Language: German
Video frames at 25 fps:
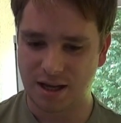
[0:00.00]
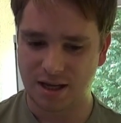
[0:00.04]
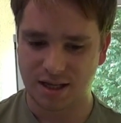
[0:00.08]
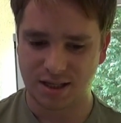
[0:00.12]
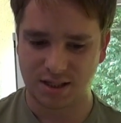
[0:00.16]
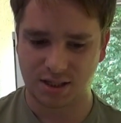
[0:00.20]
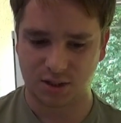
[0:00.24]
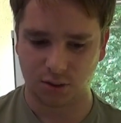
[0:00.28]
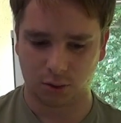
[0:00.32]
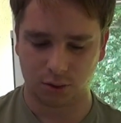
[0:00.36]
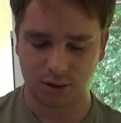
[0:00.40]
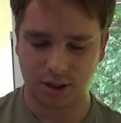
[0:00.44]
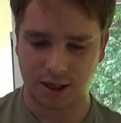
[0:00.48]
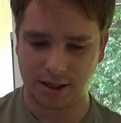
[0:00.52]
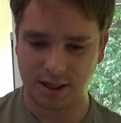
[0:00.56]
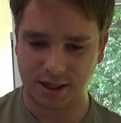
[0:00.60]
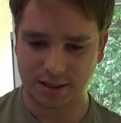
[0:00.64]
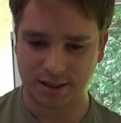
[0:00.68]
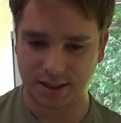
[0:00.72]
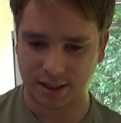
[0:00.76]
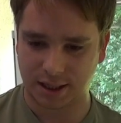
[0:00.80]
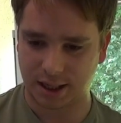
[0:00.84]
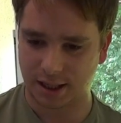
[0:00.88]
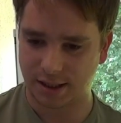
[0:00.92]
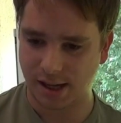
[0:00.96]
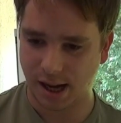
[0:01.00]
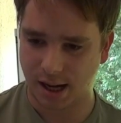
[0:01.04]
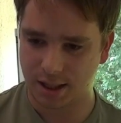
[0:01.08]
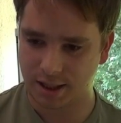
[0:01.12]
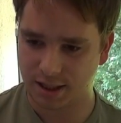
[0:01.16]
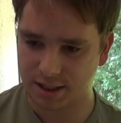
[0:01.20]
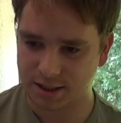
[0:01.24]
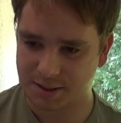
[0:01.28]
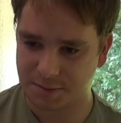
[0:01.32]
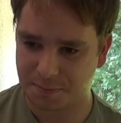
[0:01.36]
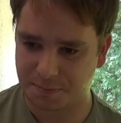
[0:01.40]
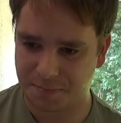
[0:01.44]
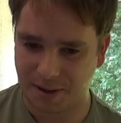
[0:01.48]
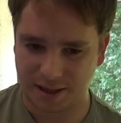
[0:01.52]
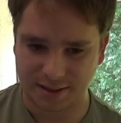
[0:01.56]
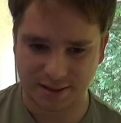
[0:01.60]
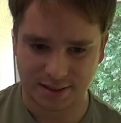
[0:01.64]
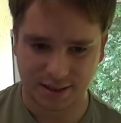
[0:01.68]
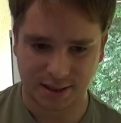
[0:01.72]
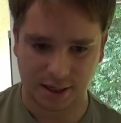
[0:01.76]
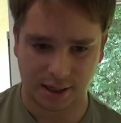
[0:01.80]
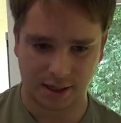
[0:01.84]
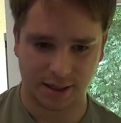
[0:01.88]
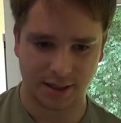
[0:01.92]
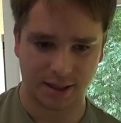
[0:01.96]
so, der nächste Kanal ist
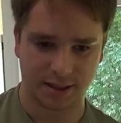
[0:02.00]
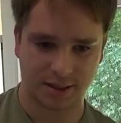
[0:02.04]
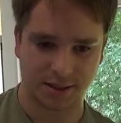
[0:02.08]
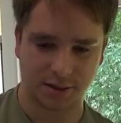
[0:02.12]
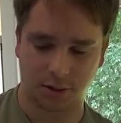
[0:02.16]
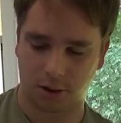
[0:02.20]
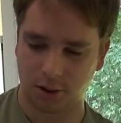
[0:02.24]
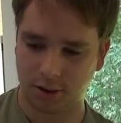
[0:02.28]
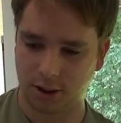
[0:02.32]
Pascal ist